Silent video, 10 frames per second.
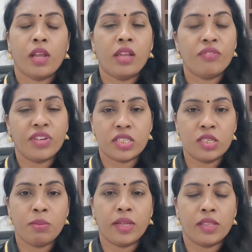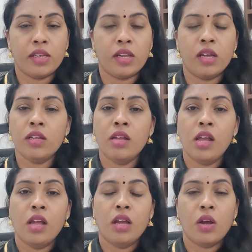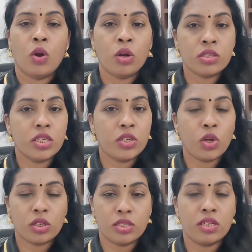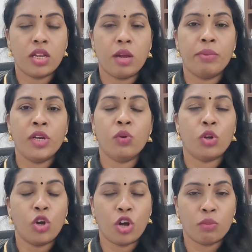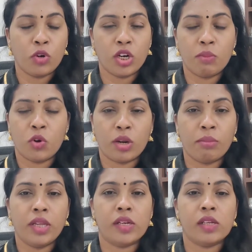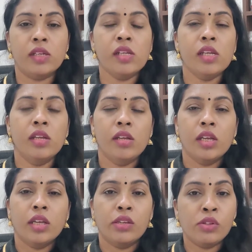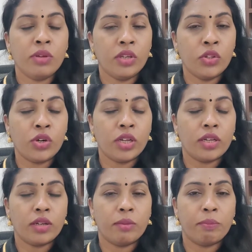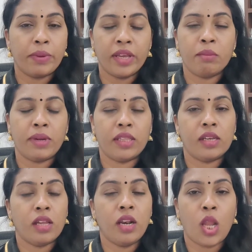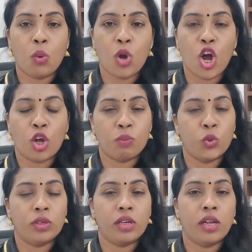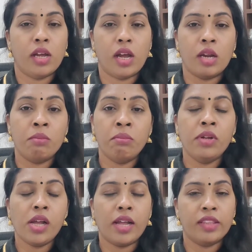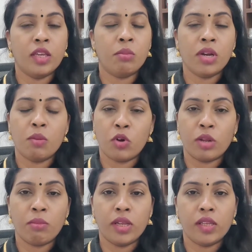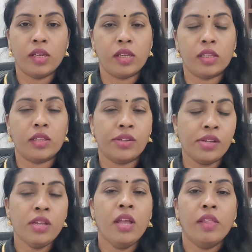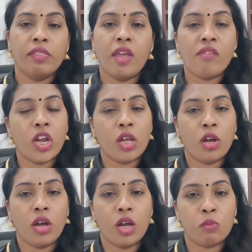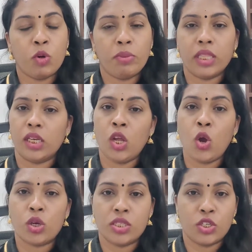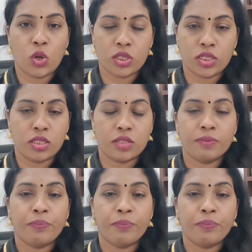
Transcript: அதில் ஃபஸ்ட்டு பார்த்தீங்கன்னா ஆக்சிடாக்சின் அப்படின்னு ஒரு ஹார்மோன் நம்ம உடம்புல இருக்குது இது இதோட பேர் பார்த்தீங்கன்னா லவ் ஹார்மோன் அன்பு அதிகமாக நம்ம உடம்புல இருக்கிறதுக்கு தேவையான ஹார்மோன் பார்த்தீங்கன்னா ஆக்சிடாக்சின்